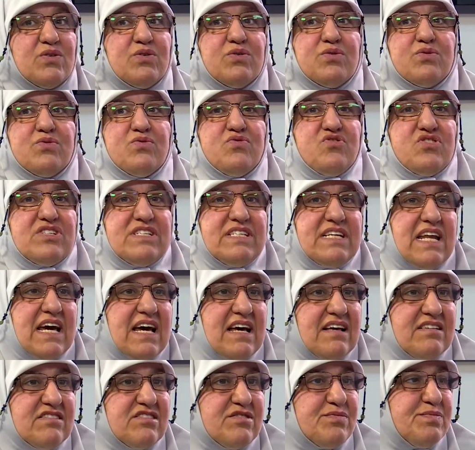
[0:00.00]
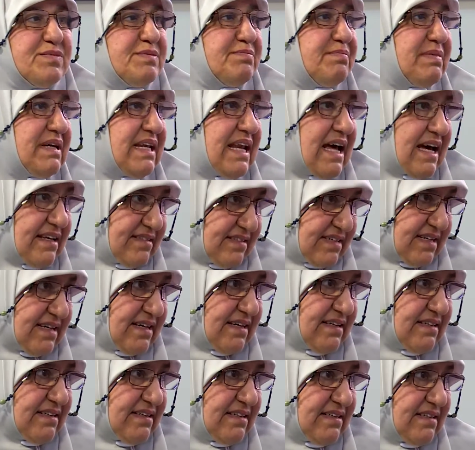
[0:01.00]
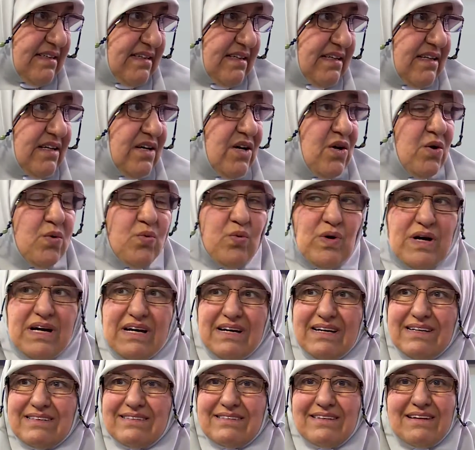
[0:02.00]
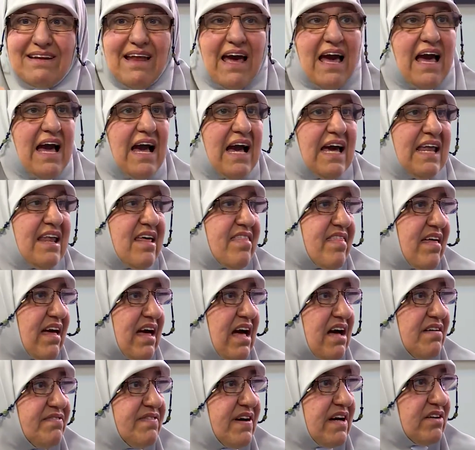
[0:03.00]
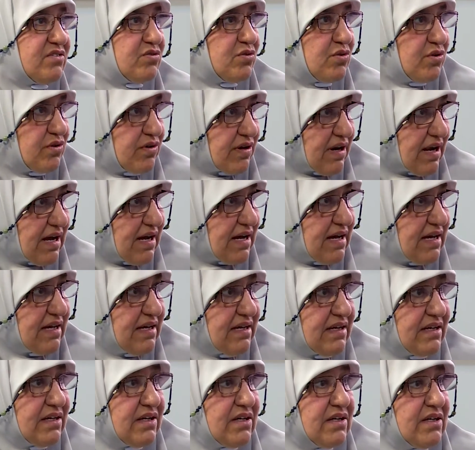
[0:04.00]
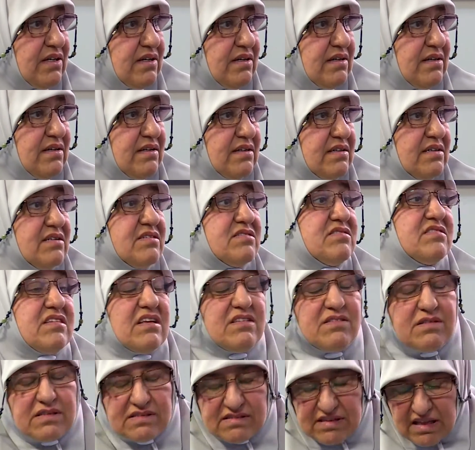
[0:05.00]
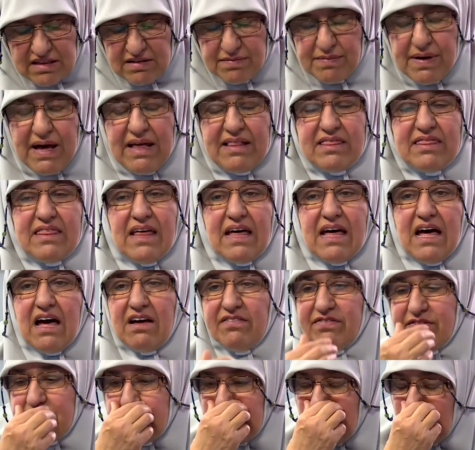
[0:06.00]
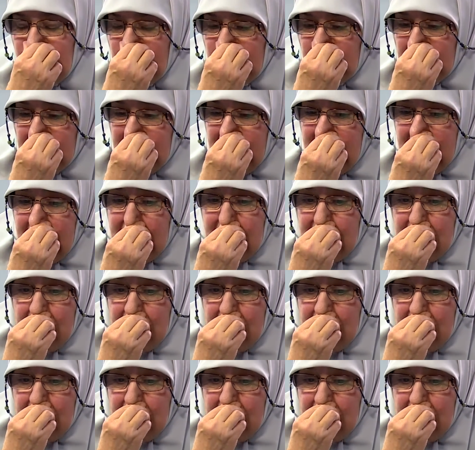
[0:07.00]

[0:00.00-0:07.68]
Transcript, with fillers: خروج الناس من بلادها واطلاعها على ثقافات أخرى صدمات ثقافية صد صدمات ثقافية أخرى